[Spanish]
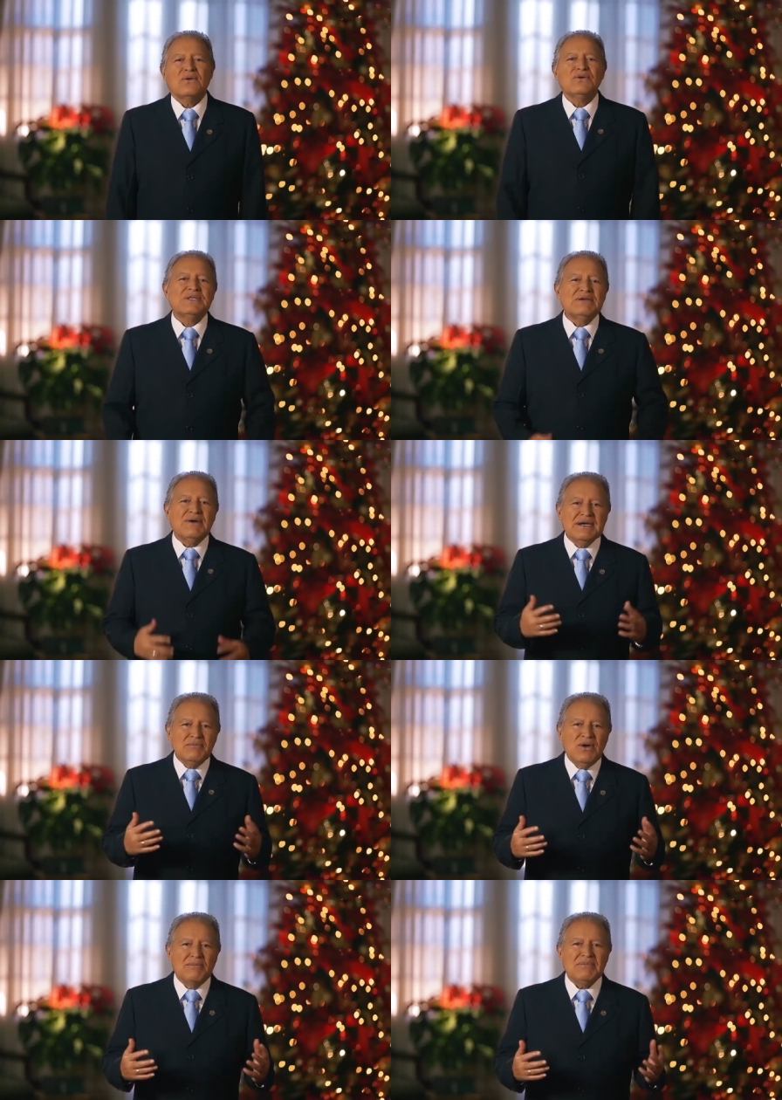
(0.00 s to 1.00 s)

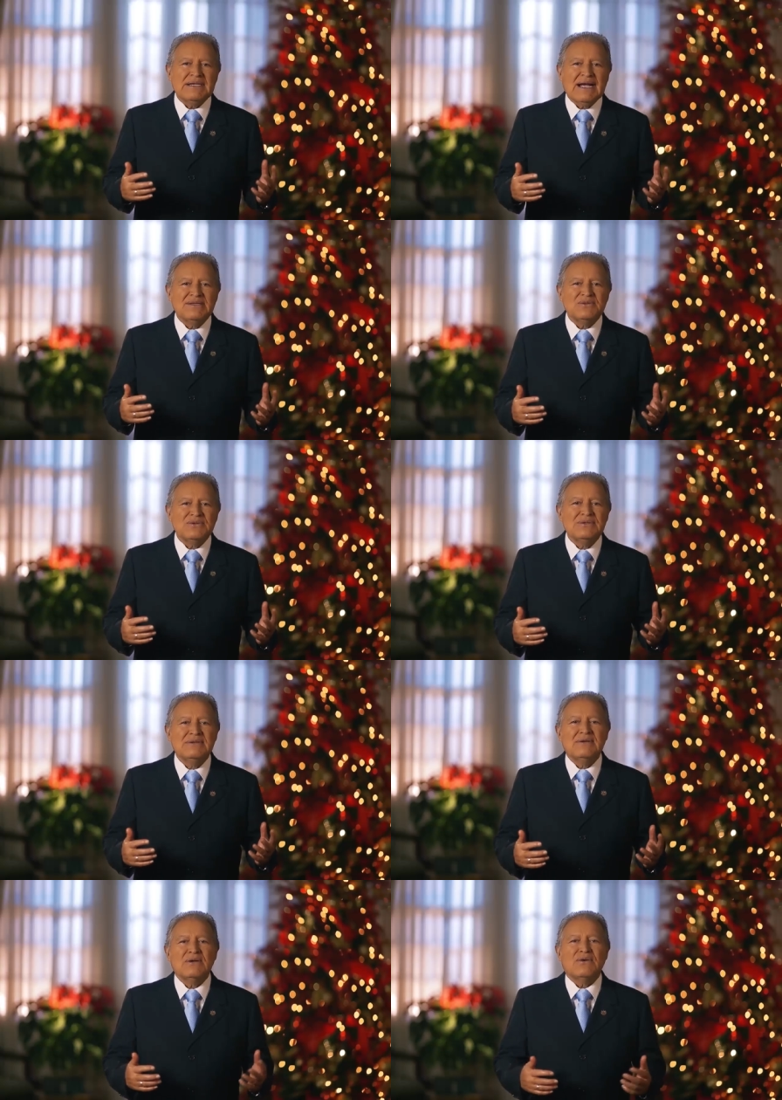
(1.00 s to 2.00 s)
Continuaremos
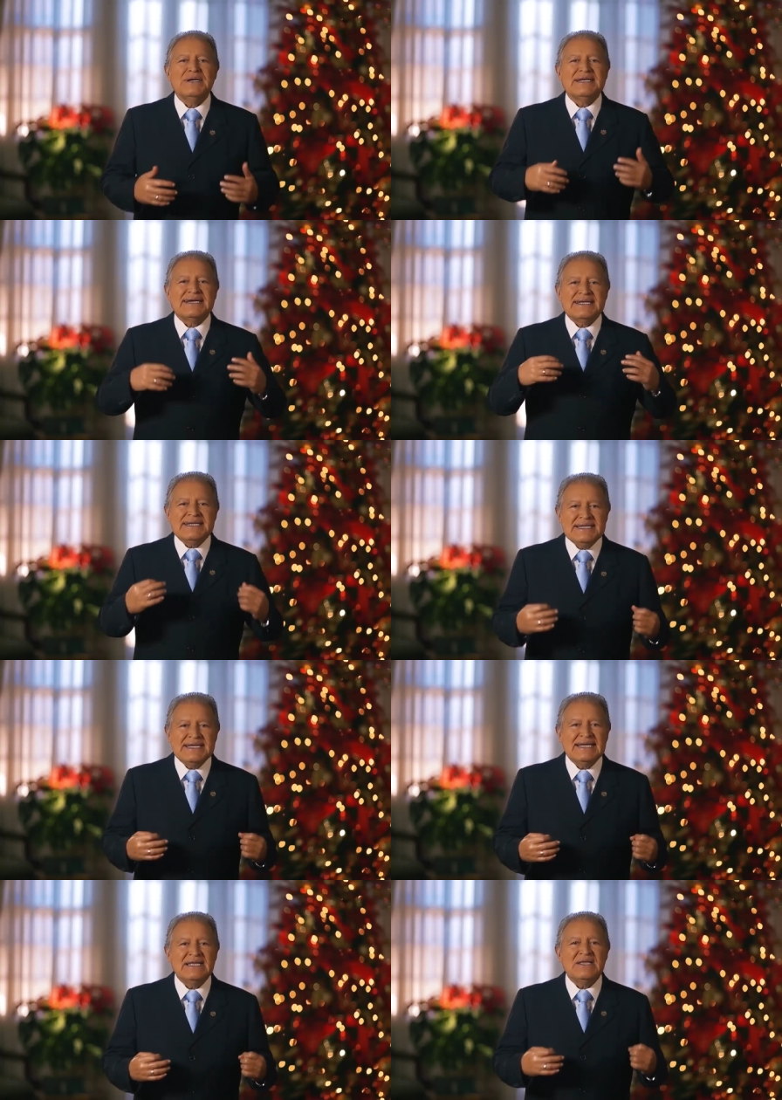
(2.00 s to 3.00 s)
aplicando con
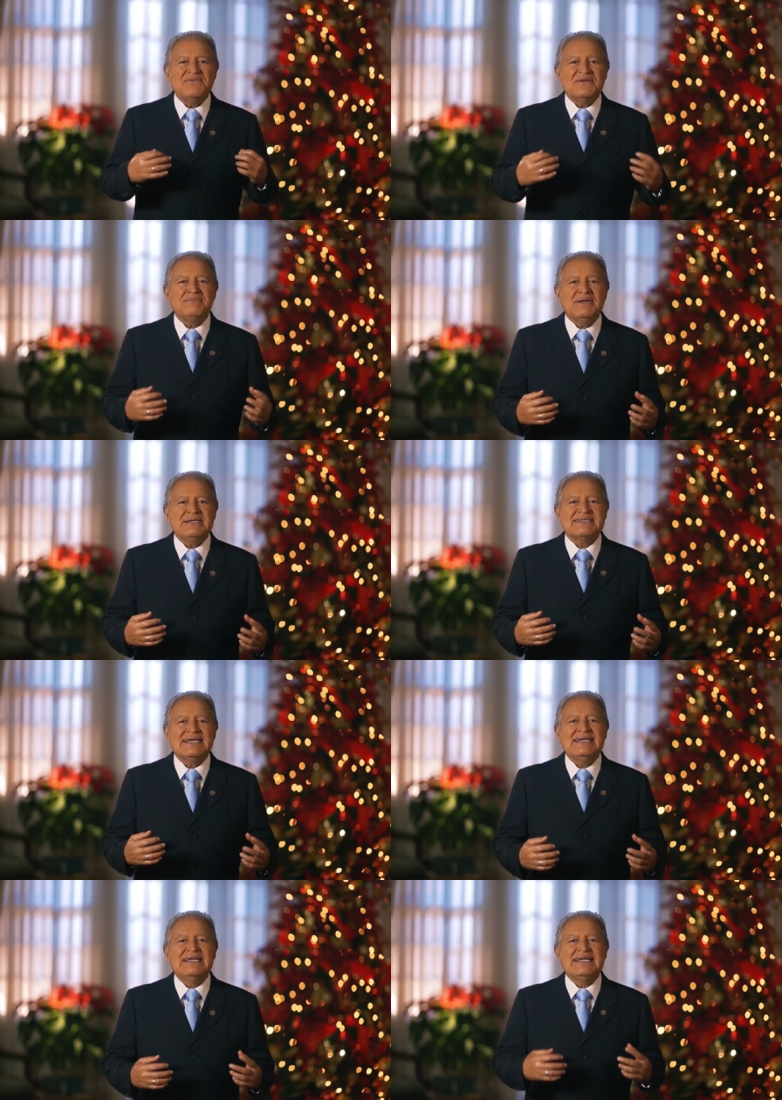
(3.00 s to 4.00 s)
energía y
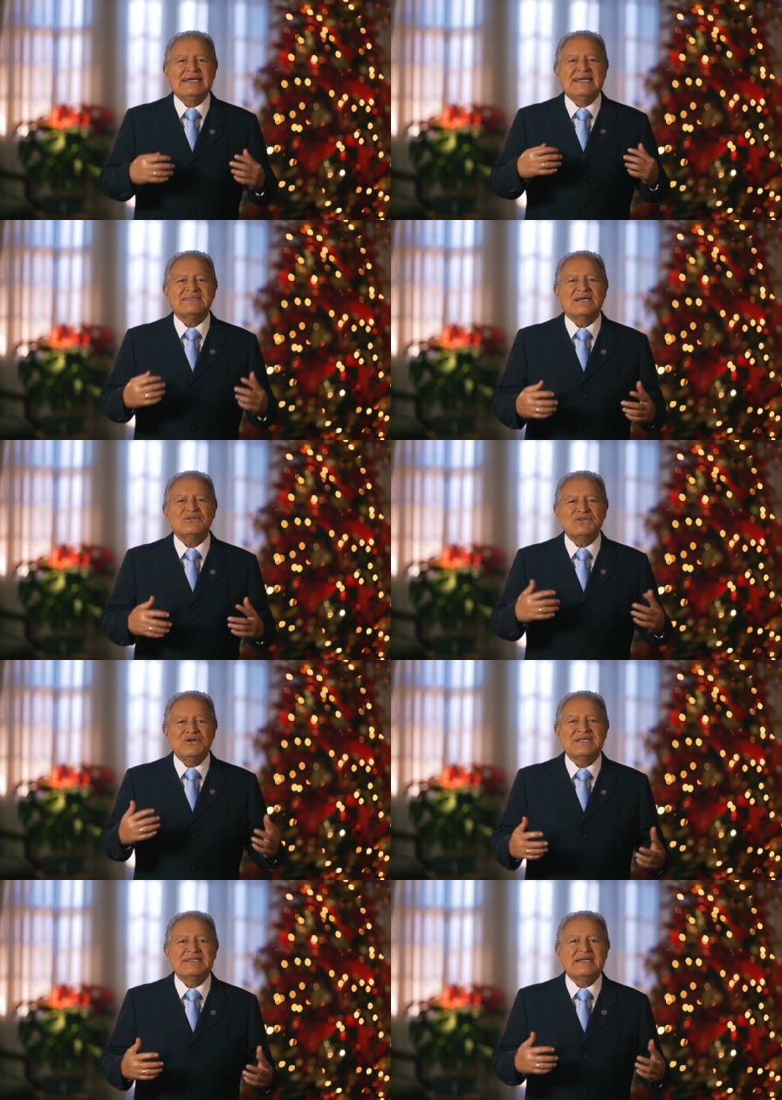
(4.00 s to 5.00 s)
firmeza las
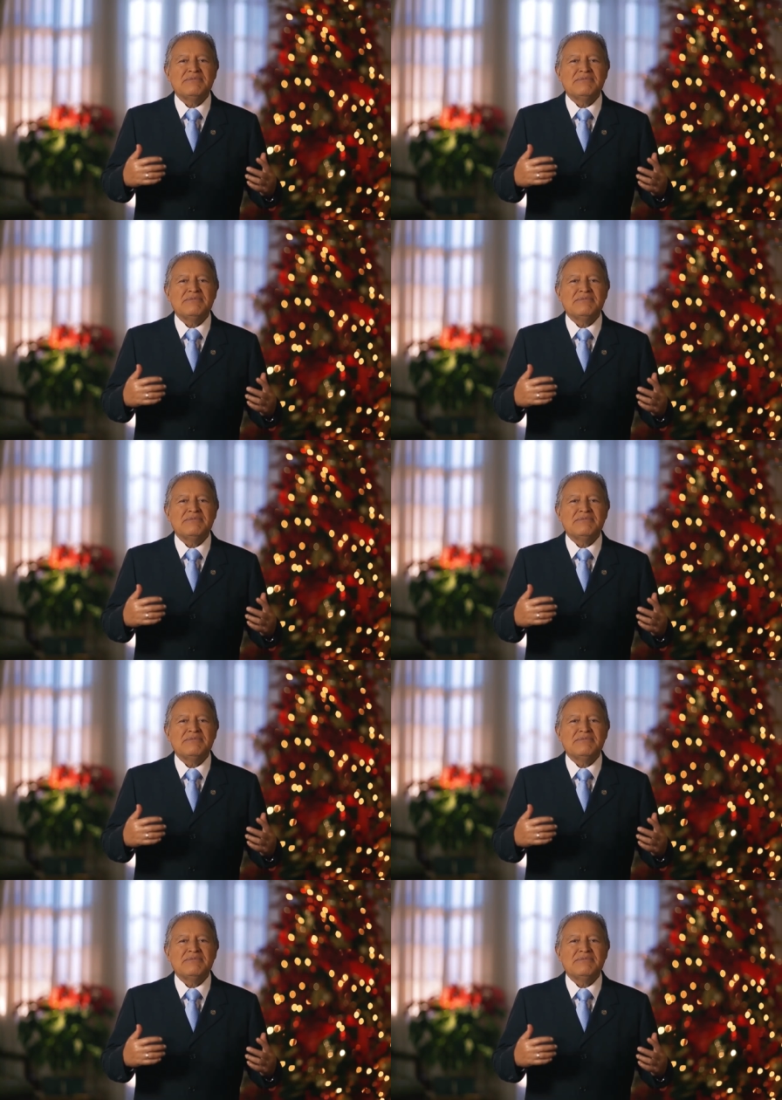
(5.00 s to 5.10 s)
acciones